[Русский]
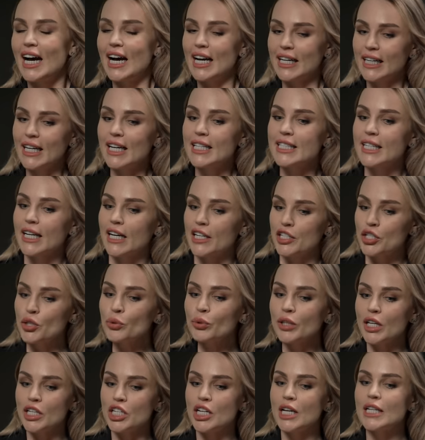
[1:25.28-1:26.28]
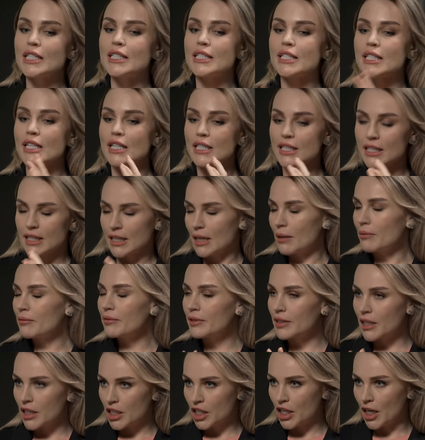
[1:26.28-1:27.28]
Аркадий, хочу начать с
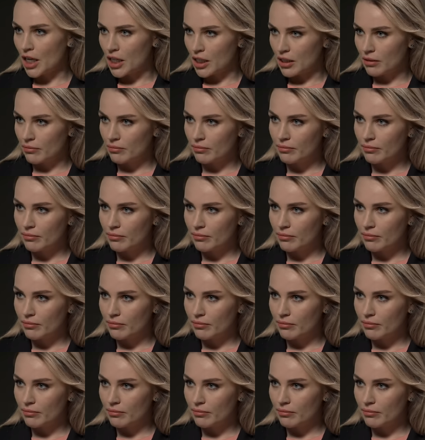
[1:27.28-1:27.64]
самого начала.